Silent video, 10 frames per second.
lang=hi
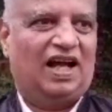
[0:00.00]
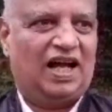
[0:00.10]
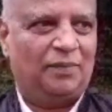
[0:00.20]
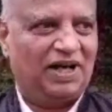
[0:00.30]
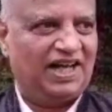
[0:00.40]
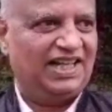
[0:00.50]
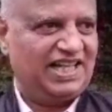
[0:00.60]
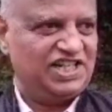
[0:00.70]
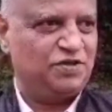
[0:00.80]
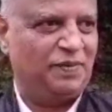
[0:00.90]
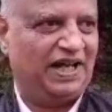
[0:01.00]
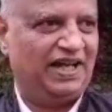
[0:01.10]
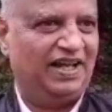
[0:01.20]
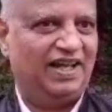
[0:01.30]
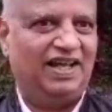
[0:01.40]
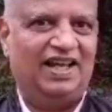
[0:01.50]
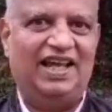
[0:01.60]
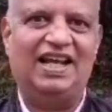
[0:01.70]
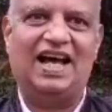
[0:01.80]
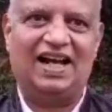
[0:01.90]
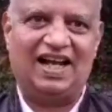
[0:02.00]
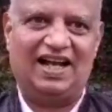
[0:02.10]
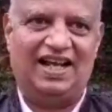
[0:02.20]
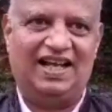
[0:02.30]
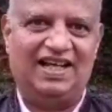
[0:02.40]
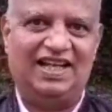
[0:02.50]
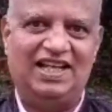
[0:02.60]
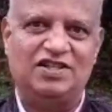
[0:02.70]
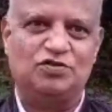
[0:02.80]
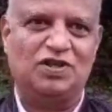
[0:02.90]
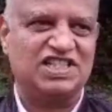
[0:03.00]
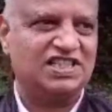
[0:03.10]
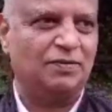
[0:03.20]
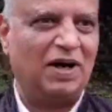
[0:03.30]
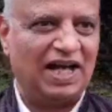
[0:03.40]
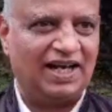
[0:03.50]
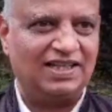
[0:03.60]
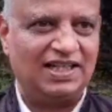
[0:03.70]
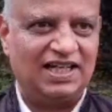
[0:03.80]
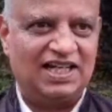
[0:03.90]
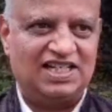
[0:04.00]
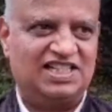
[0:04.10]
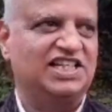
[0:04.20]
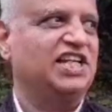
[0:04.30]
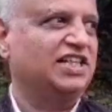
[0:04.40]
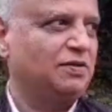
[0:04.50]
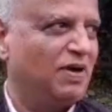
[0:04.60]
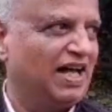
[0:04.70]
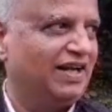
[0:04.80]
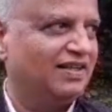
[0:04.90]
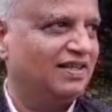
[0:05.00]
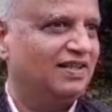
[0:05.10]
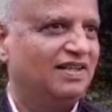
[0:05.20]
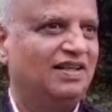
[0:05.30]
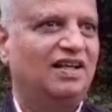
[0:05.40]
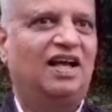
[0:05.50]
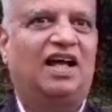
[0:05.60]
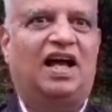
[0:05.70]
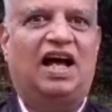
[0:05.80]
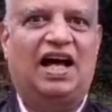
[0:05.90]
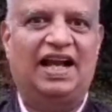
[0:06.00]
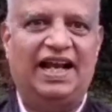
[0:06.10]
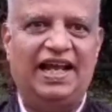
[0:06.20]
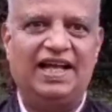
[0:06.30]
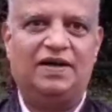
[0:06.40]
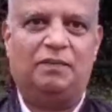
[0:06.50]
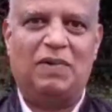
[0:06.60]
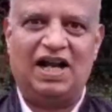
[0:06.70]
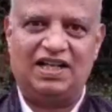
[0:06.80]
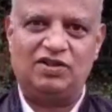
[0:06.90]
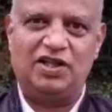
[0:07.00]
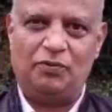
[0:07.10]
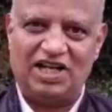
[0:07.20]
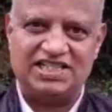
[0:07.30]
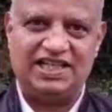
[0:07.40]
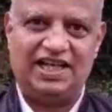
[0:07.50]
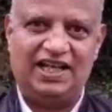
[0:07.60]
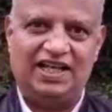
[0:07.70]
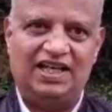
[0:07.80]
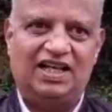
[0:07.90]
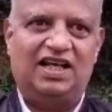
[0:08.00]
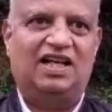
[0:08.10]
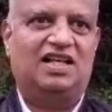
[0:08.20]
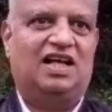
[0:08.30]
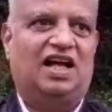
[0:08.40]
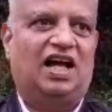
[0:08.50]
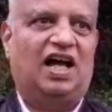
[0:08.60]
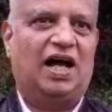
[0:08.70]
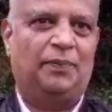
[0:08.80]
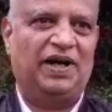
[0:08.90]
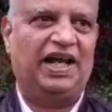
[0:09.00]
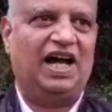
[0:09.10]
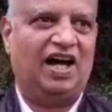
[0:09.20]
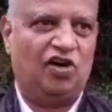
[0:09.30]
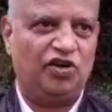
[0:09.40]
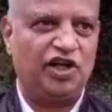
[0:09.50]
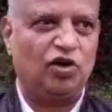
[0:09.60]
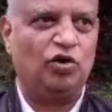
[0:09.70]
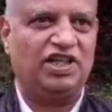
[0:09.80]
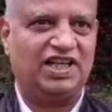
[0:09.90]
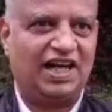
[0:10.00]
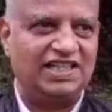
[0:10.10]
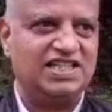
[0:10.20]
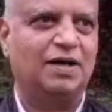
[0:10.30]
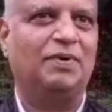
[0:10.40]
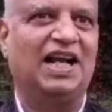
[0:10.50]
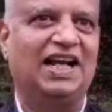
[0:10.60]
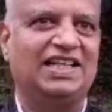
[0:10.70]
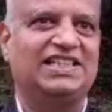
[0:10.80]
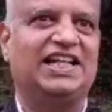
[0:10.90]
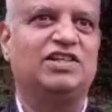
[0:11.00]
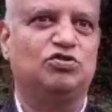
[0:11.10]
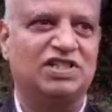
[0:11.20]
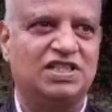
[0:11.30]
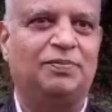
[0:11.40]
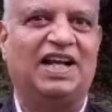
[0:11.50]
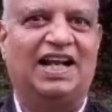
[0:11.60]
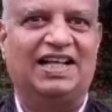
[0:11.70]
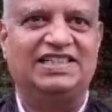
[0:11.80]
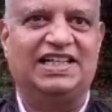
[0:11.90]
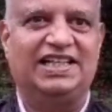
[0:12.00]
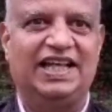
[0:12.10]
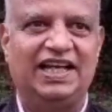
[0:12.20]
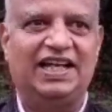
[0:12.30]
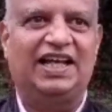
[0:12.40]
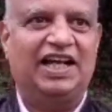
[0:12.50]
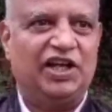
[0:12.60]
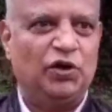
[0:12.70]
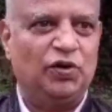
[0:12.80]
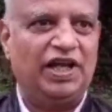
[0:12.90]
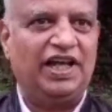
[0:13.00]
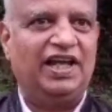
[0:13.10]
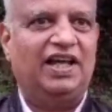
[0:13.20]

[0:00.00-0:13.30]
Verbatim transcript: हमारे देश में ये नारा है कि स्वस्थ भारत सशक्त भारत हरेक भारत निवासी अपने आरोग्य को इतना अच्छा बनाना चाहिए स्वस्थ बनाना चाहिए क्योंकि